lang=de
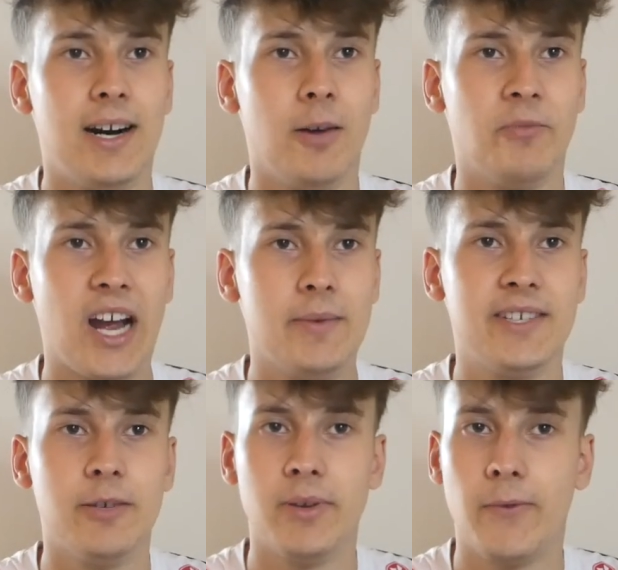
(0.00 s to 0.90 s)
Ähm, daheim sie
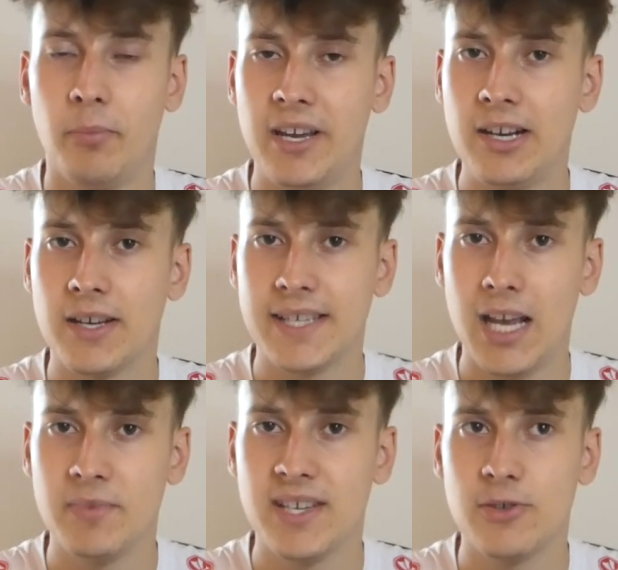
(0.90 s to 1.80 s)
gegen BVB in
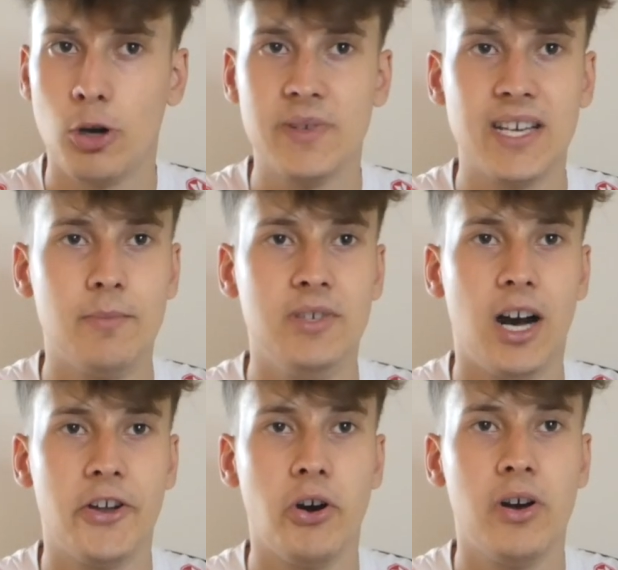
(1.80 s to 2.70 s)
derselben Saison, im selben
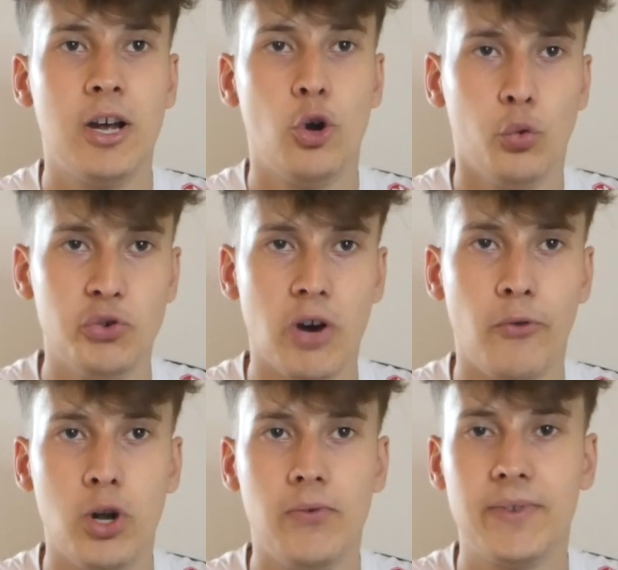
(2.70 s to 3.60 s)
Jahr noch unter
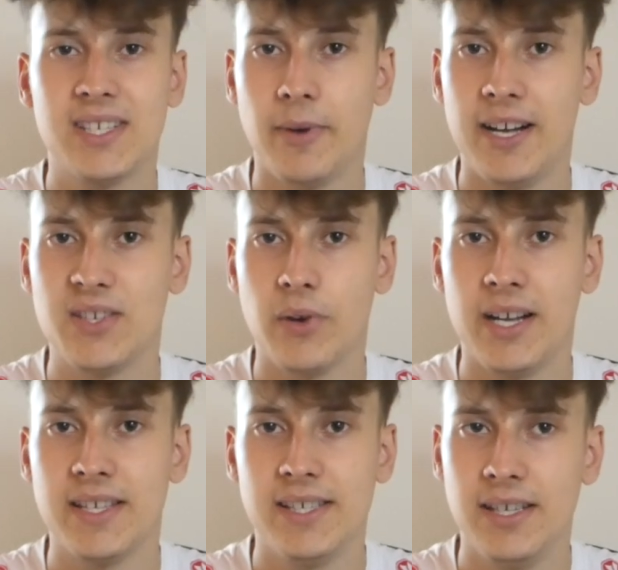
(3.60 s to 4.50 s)
Wolf 2 zu
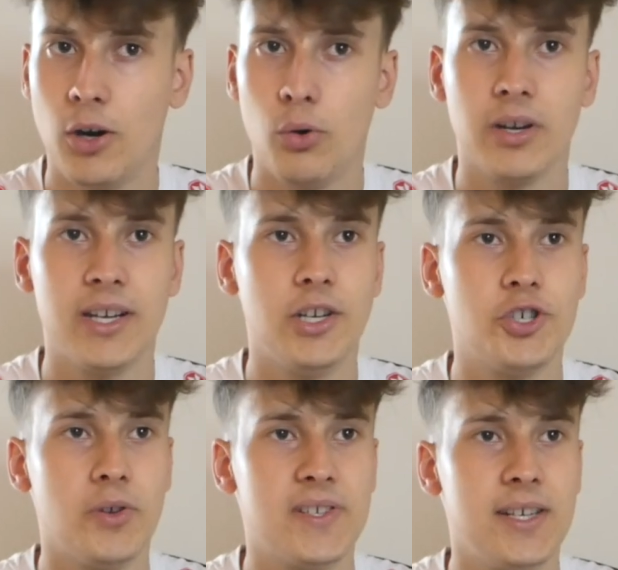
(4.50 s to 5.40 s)
1 Sieg, auch ein richtig
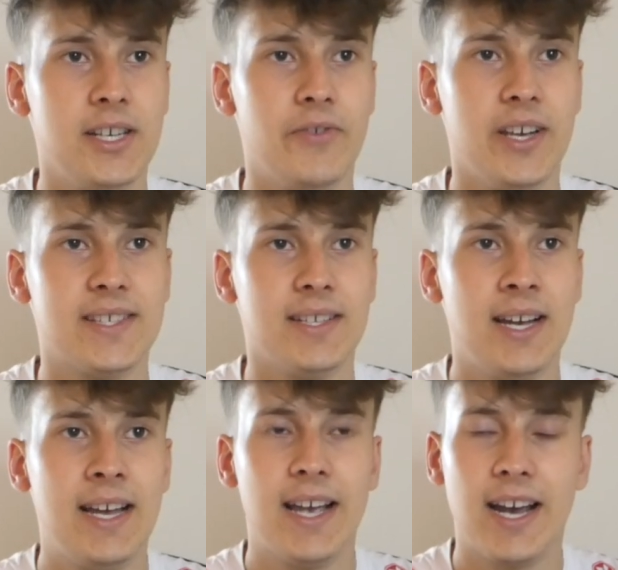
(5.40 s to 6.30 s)
schönes Ding gewesen.
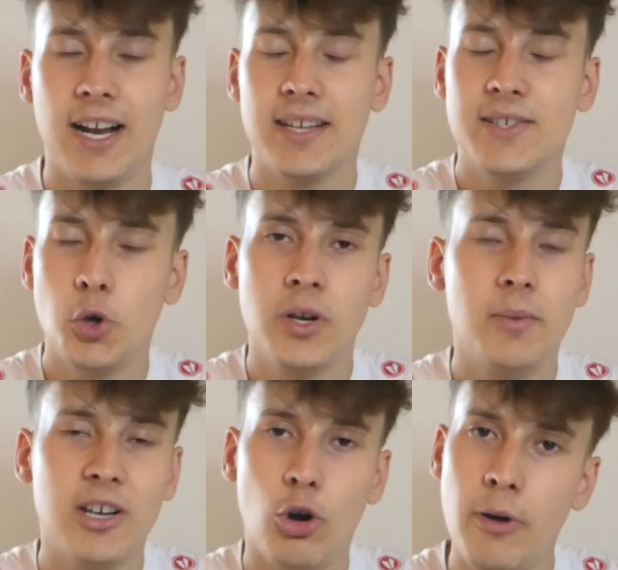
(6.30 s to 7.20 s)
Relegation
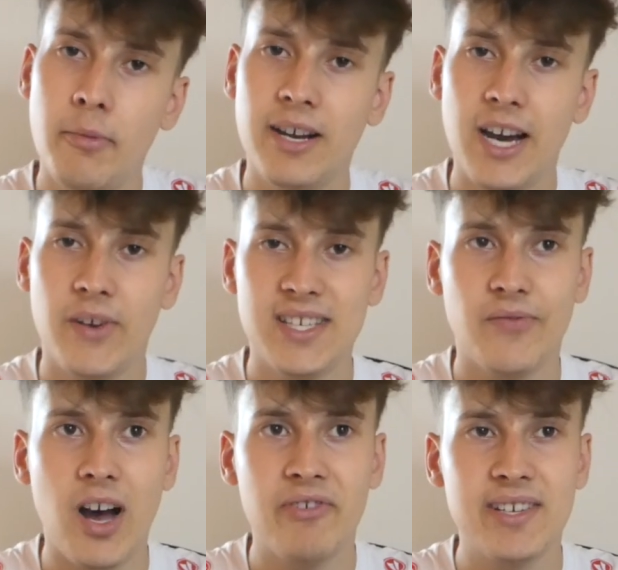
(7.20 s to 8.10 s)
nehme ich auch mal mit rein, weil
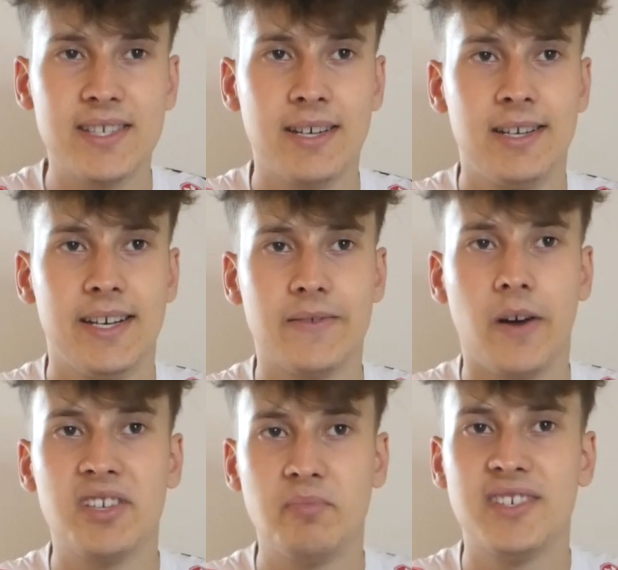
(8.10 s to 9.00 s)
es war was, es
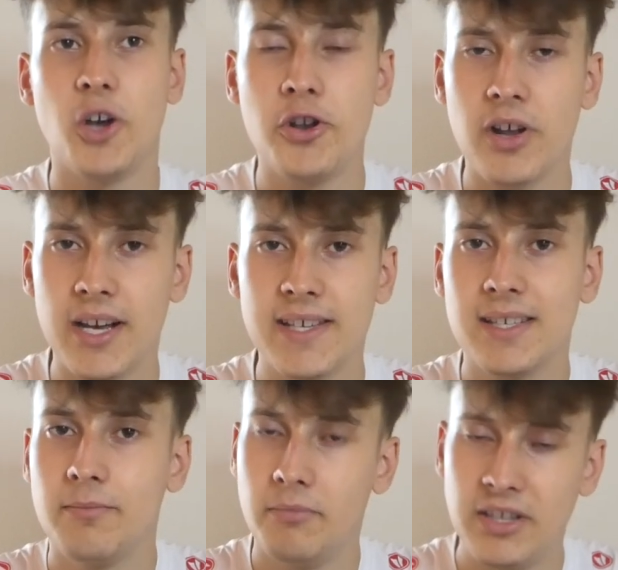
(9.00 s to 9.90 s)
war was
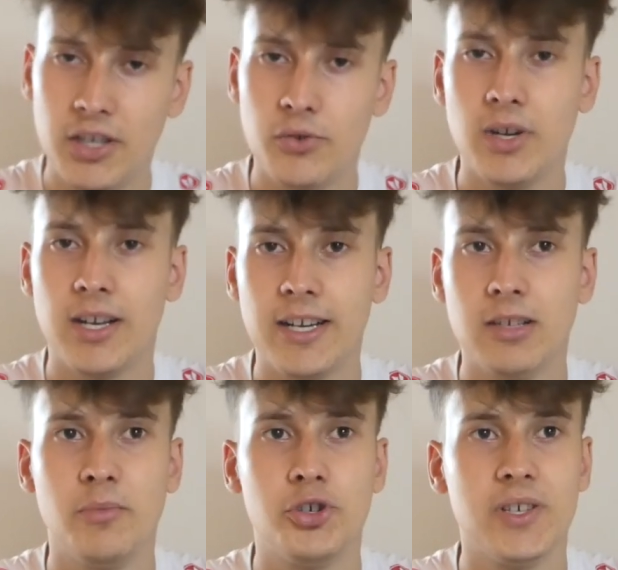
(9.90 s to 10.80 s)
Besonderes, mit natürlich leider
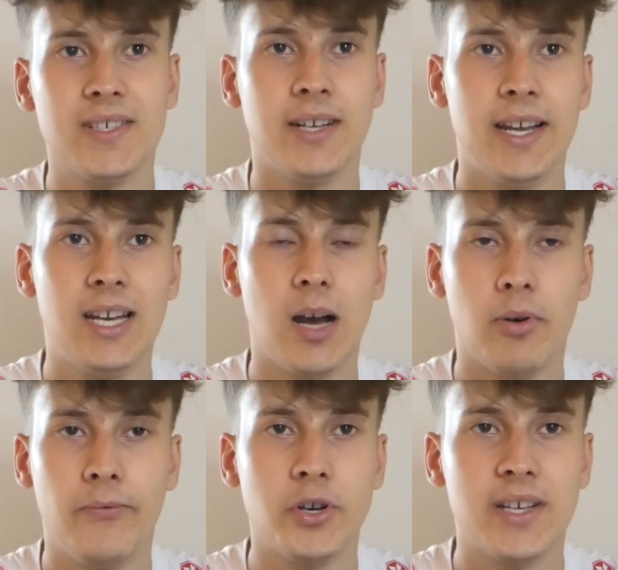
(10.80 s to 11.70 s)
einem beschissenen Ende,
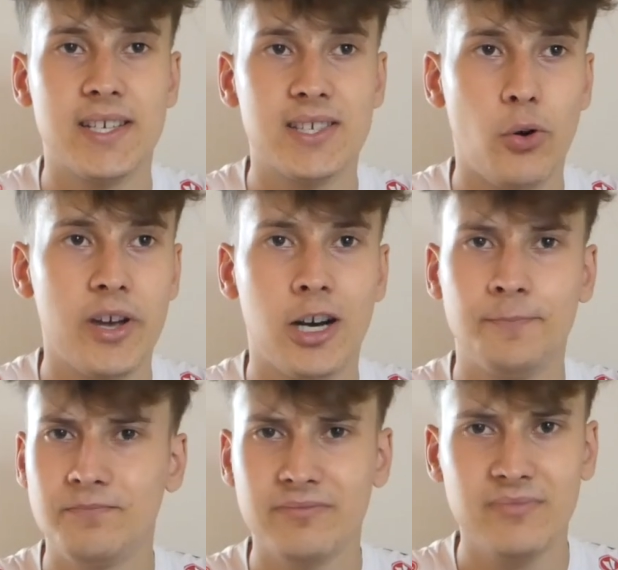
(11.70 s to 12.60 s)
aber von der Saison
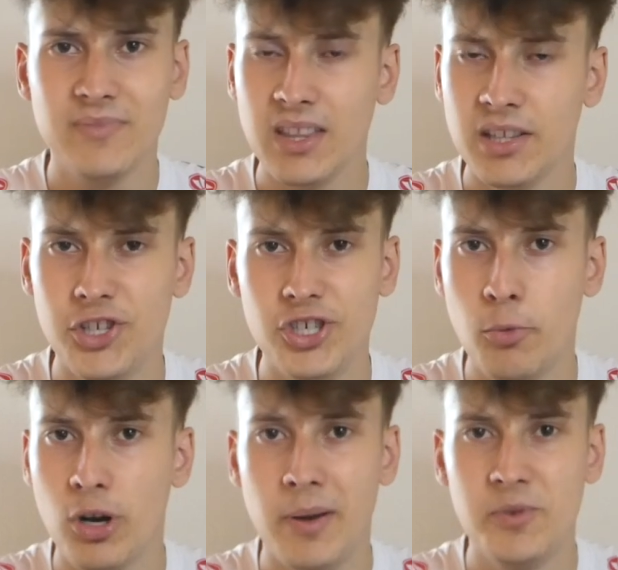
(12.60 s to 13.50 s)
her, die
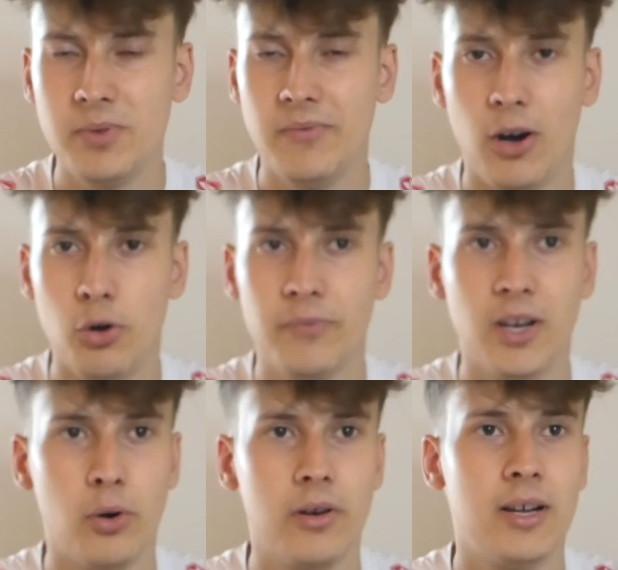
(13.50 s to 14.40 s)
Stimmung im Hinspiel war
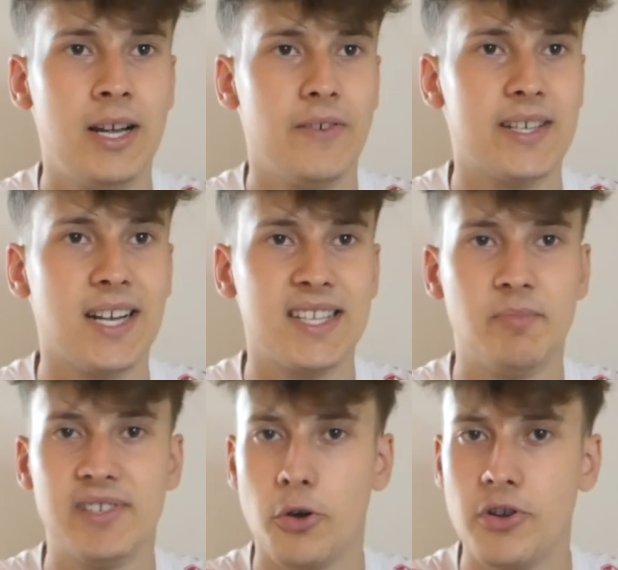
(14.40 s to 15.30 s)
irgendwie auch was ganz
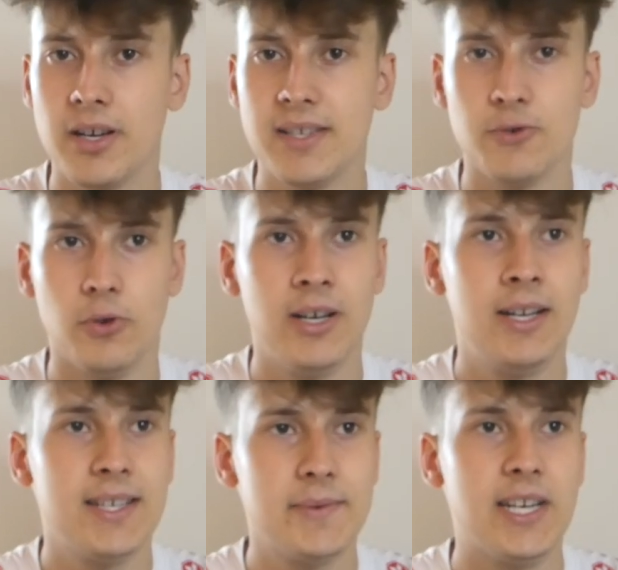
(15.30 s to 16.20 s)
Besonderes, so,
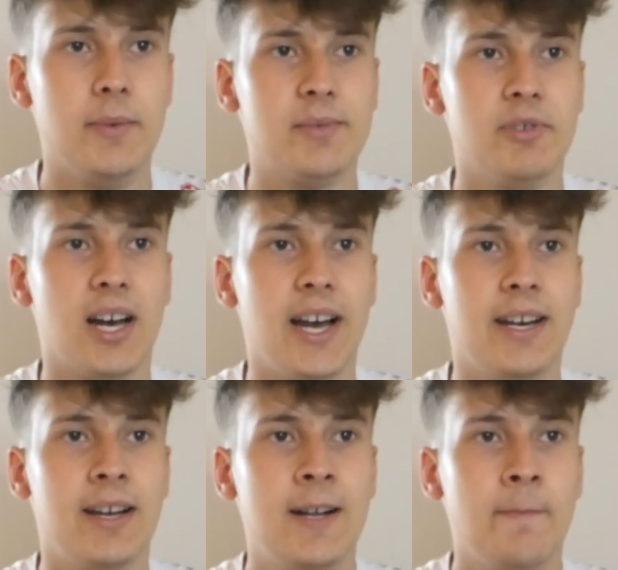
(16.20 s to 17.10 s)
deswegen nehme ich es mit rein.